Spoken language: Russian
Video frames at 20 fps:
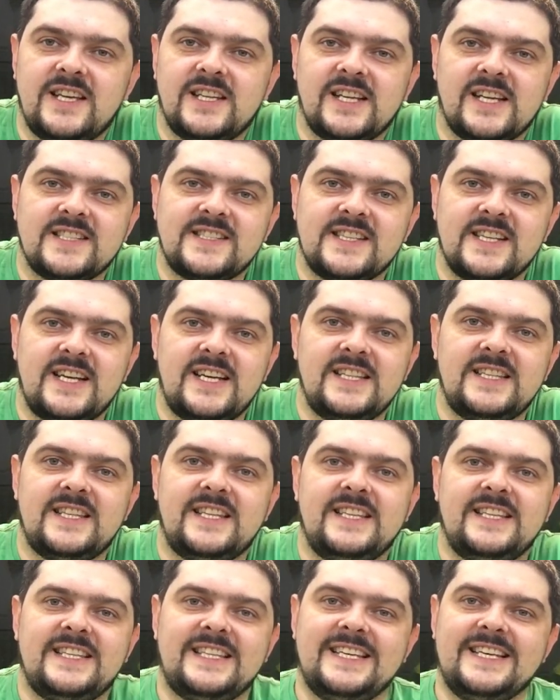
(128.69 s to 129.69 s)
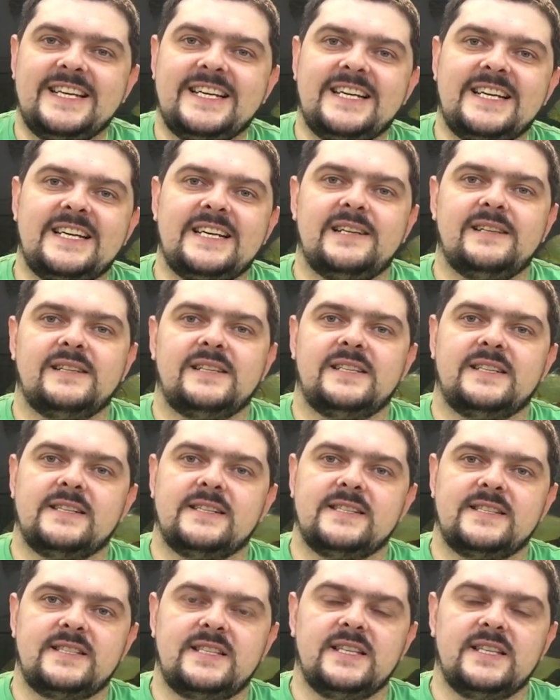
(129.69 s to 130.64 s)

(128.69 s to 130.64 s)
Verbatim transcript: назад я э,